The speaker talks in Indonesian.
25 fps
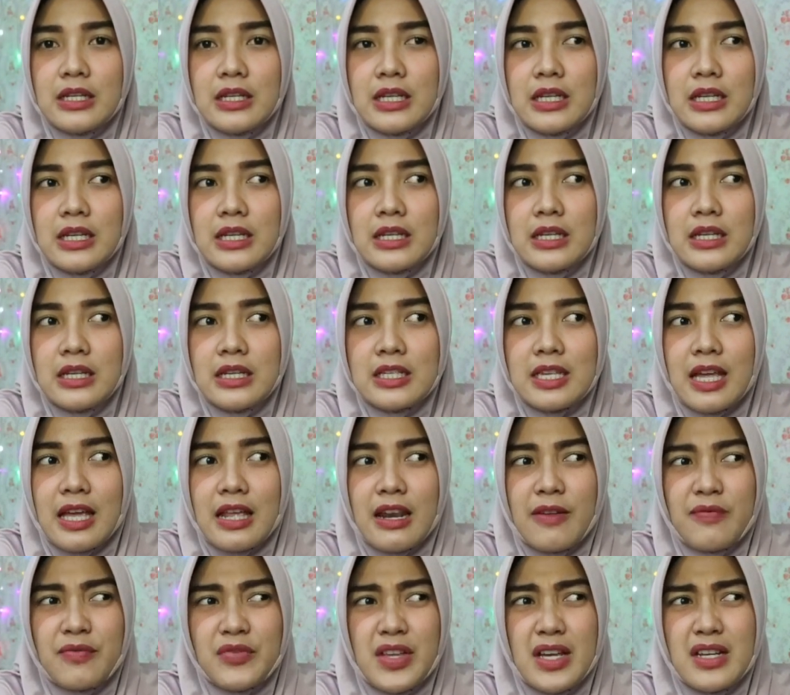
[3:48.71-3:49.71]
di
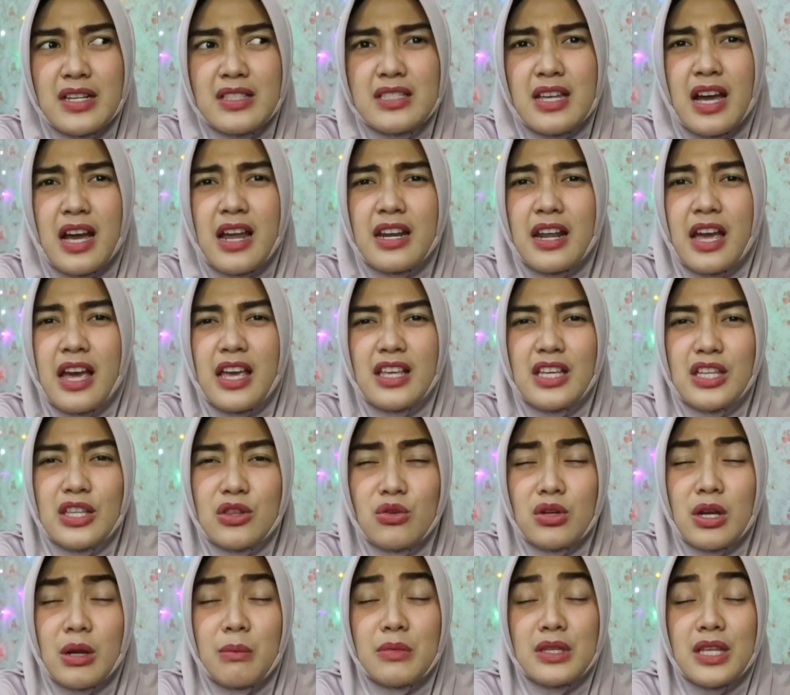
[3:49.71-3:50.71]
disarankan jangan kayak
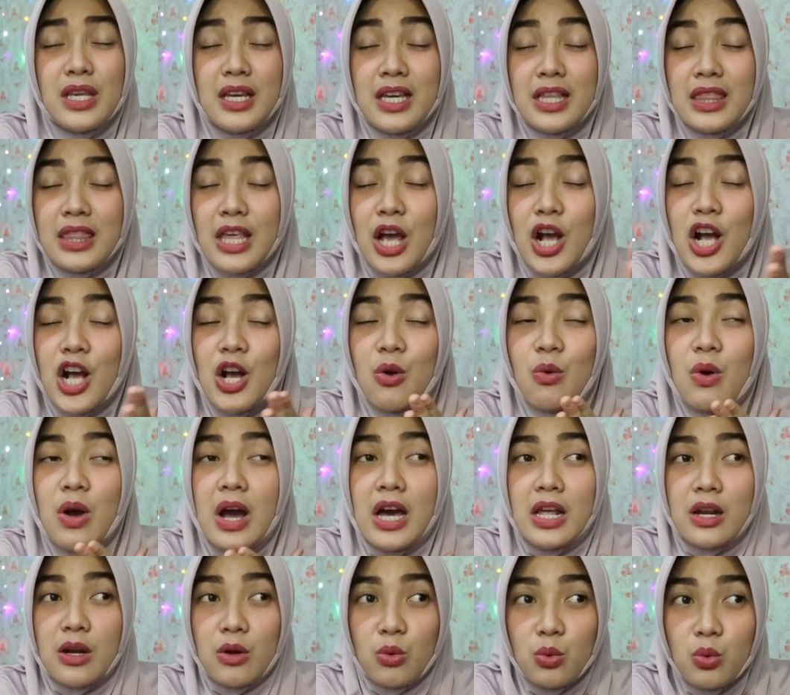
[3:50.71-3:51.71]
gitu namanya kita
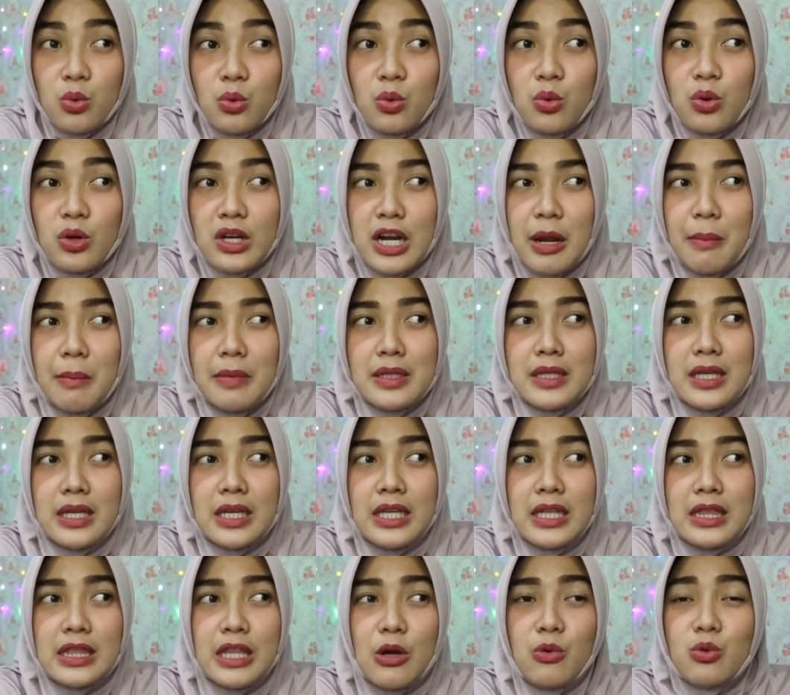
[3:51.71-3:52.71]
ngawarung namanya
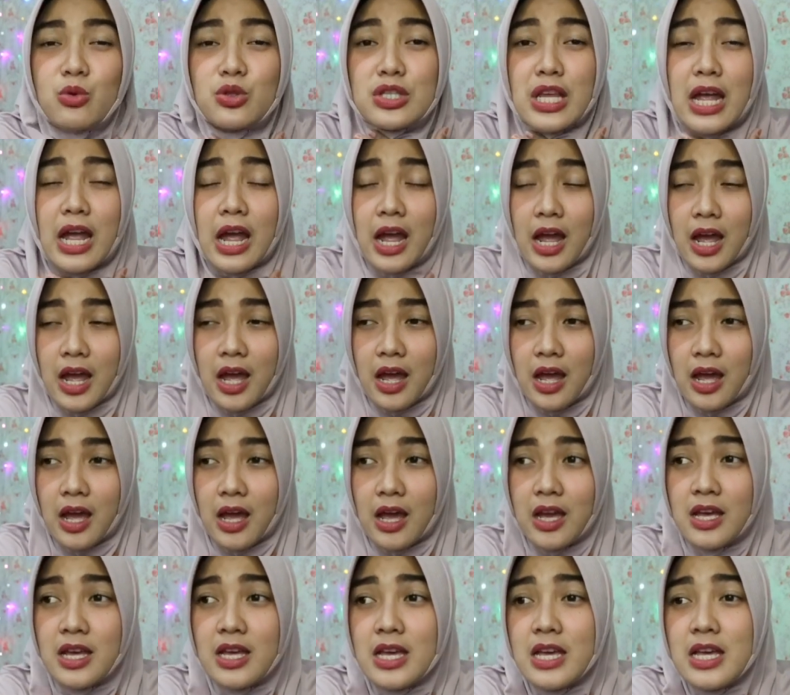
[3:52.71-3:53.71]
kita
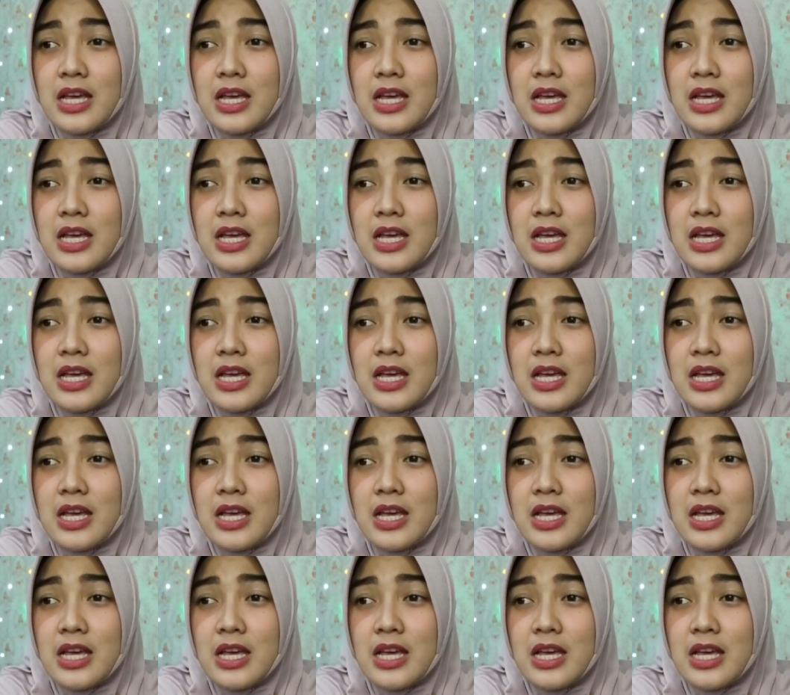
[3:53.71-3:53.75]
usaha